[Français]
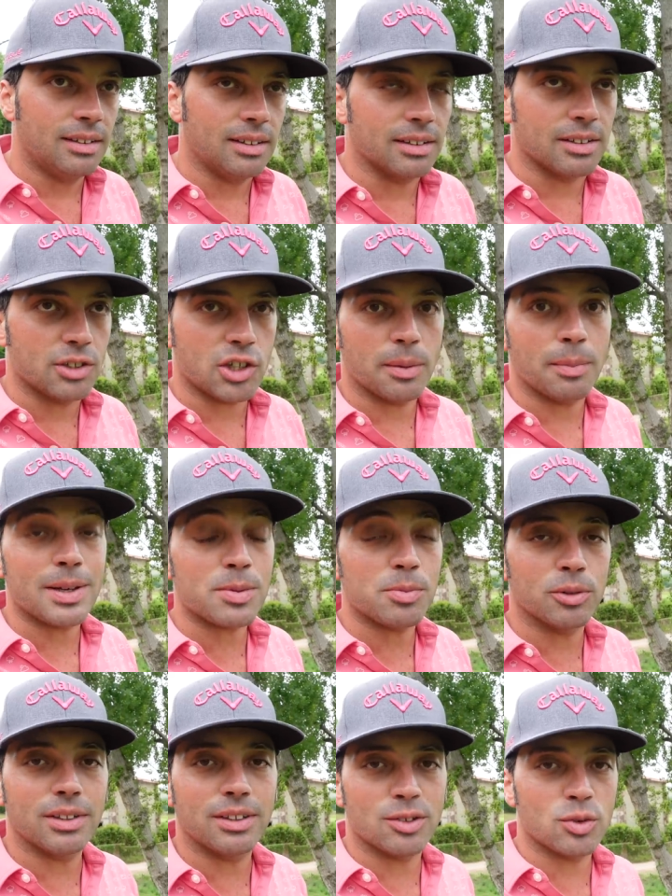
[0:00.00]
euh, je serais presque
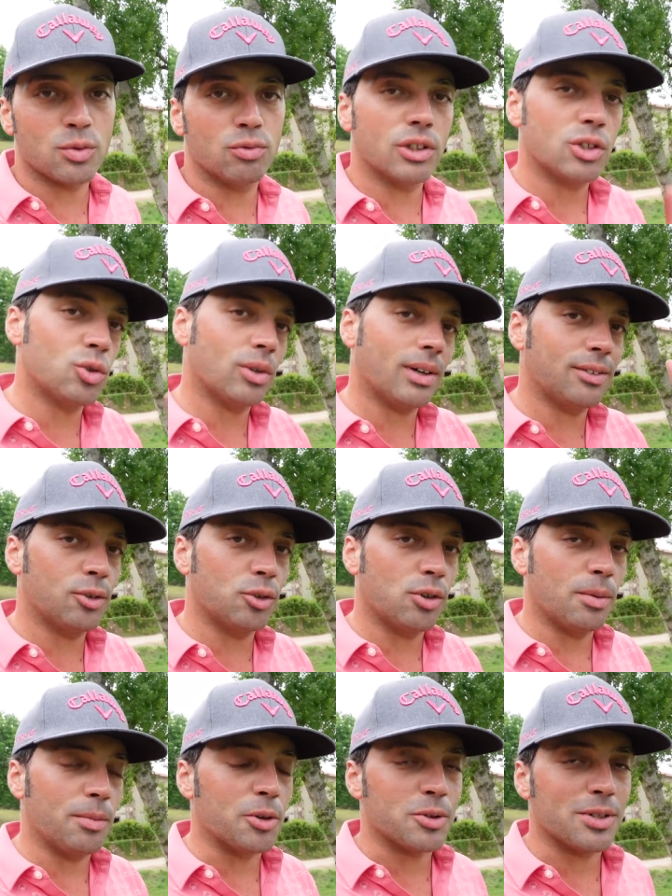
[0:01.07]
monté dans une voiturette au
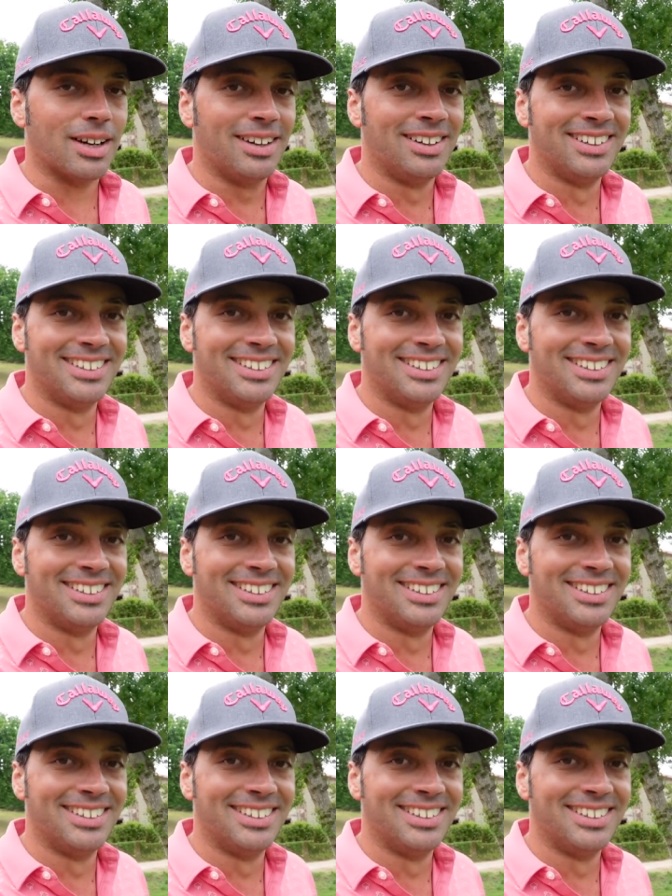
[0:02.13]
clubhouse là.